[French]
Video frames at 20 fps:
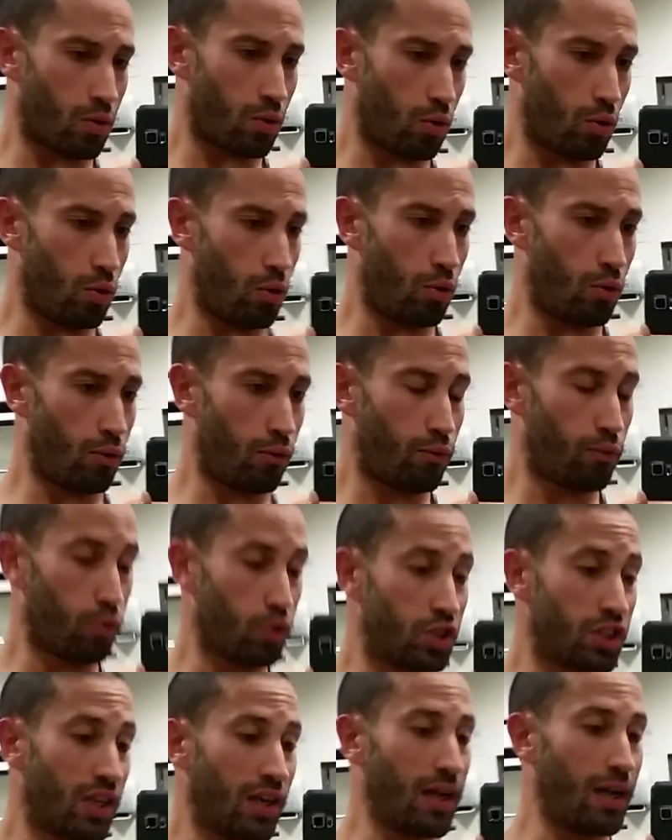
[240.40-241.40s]
que
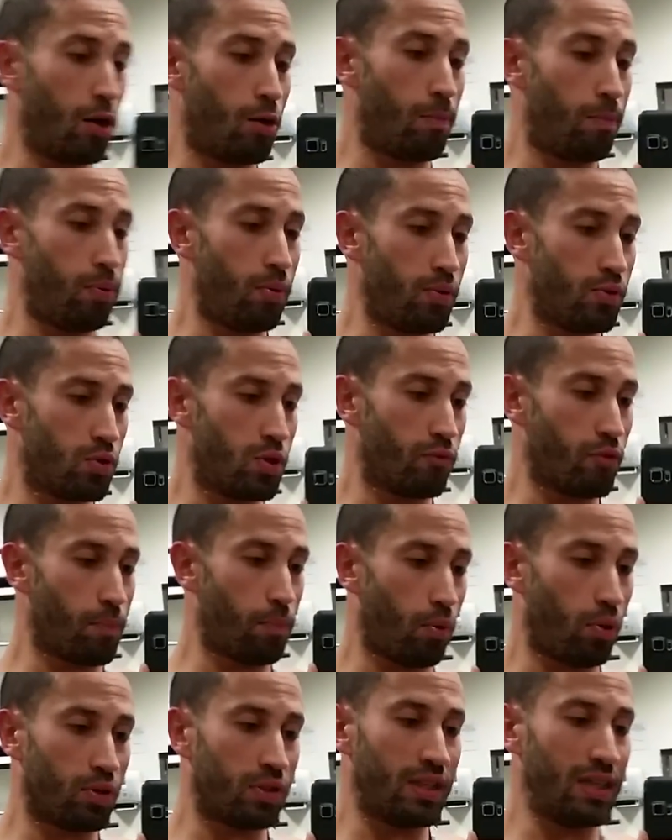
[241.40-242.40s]
vous tirerez le plus de vos
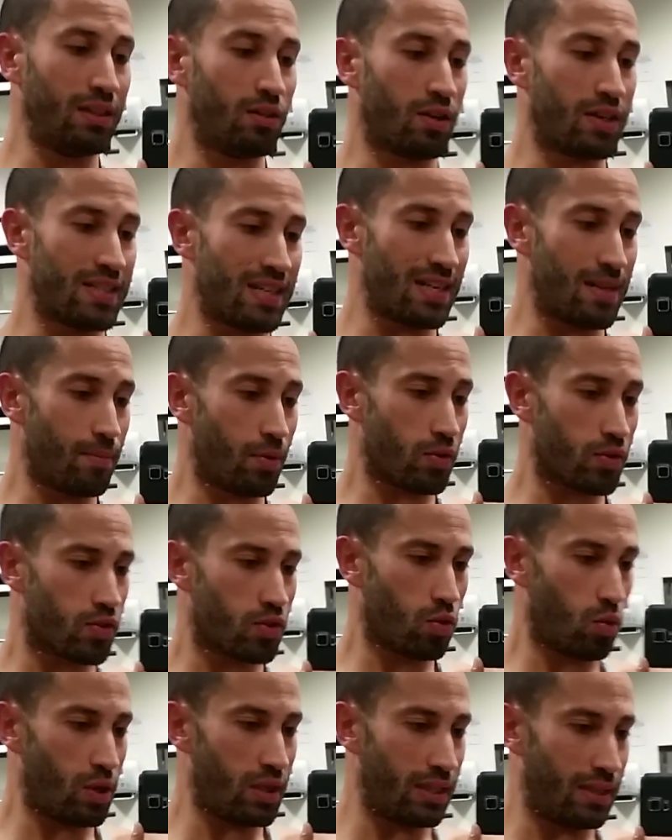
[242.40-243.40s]
protéines dans les aliments
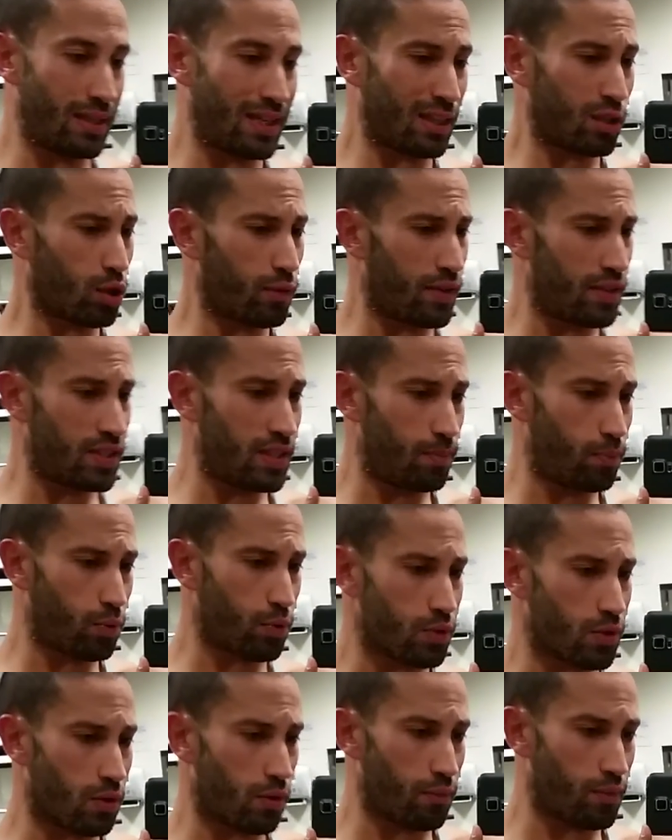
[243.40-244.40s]
solides,
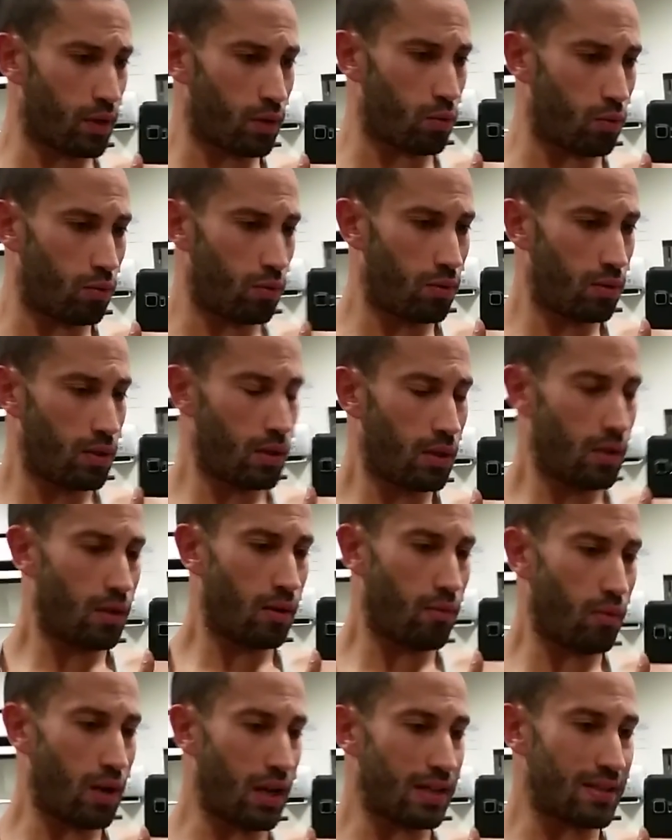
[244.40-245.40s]
90% environ.
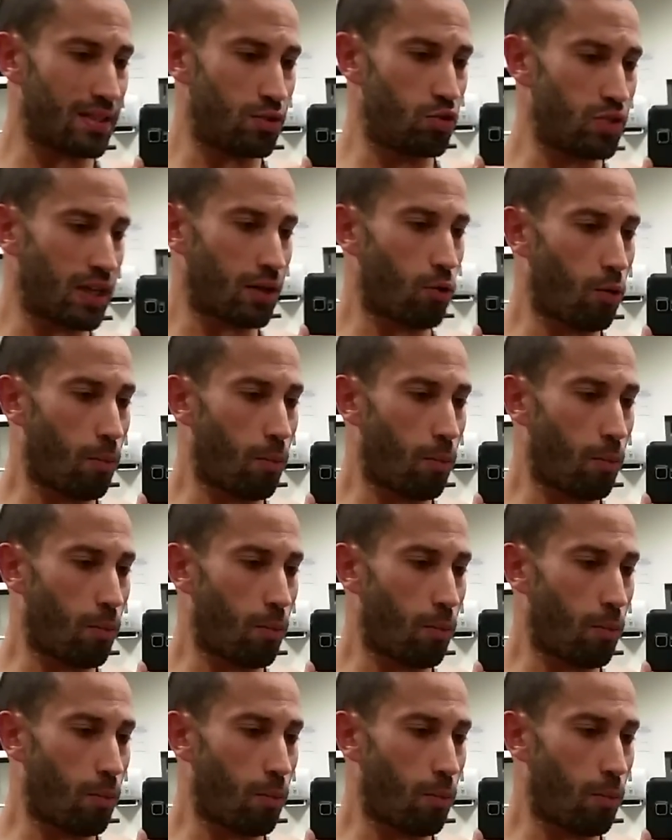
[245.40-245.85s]
Voilà, c'est juste un